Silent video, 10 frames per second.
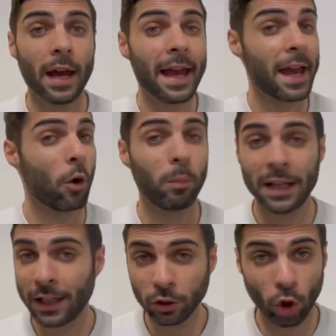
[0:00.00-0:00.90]
è
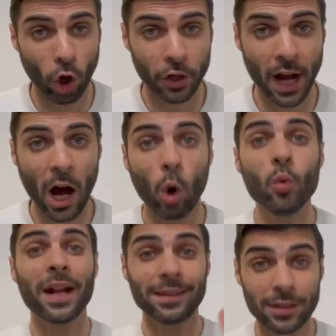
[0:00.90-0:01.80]
obbligatoria
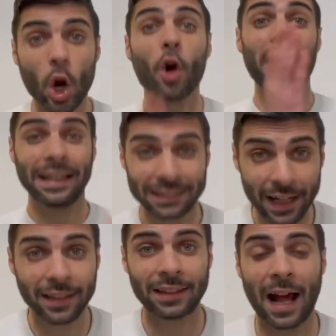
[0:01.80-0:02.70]
un'azione
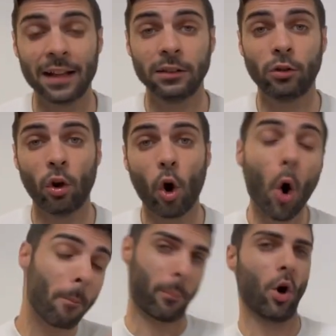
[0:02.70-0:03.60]
altrettanto
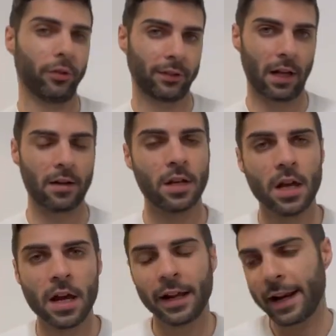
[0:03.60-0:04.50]
opposta,
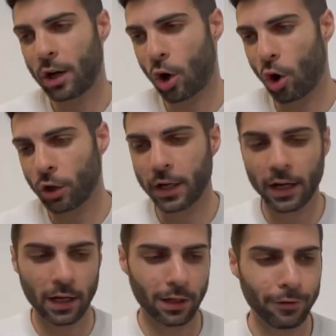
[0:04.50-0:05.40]

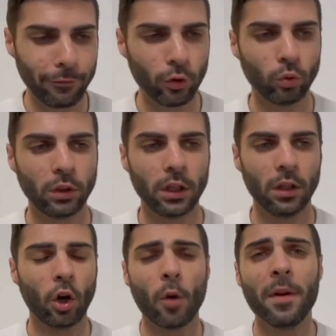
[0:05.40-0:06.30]
raccogliere rifiuti
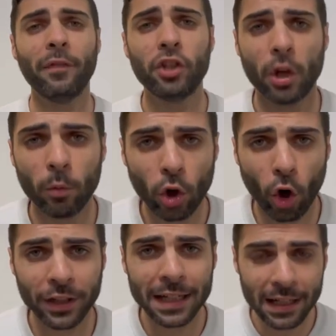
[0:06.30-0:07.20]
come facciamo
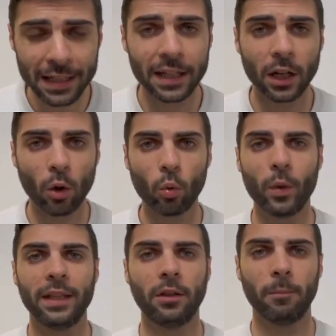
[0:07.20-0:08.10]
noi di Cleaning
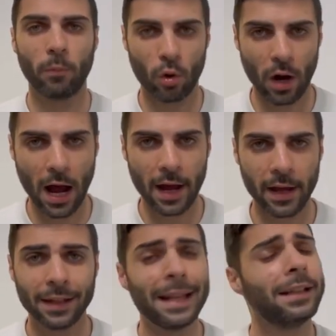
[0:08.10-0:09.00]
with Bongai
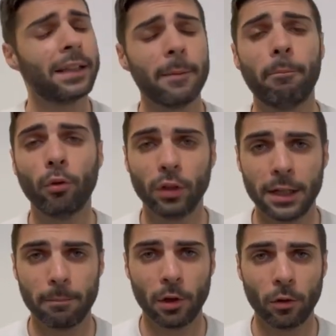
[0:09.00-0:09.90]
nel tempo
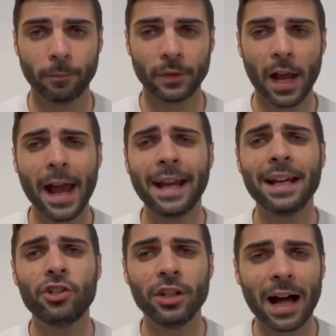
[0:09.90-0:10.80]
libero e
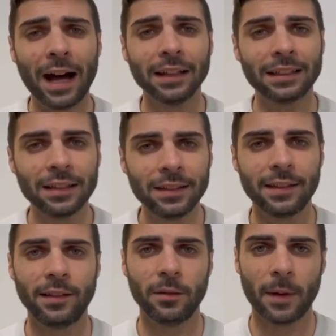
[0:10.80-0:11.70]
che ci dà
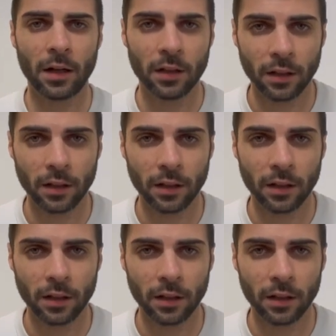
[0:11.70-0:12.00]
tantissima